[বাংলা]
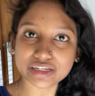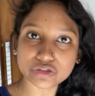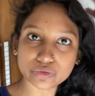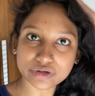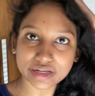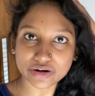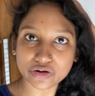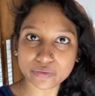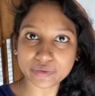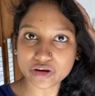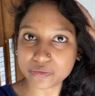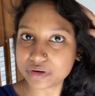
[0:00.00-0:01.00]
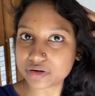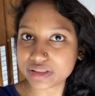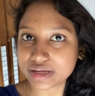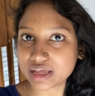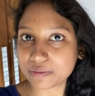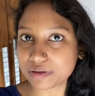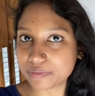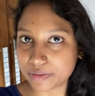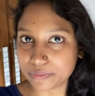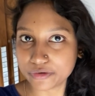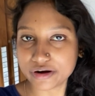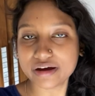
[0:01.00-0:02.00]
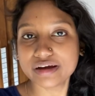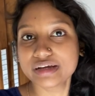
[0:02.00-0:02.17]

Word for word: চুলটা এরকম এলোমেলো দেখে আবার ভেবো না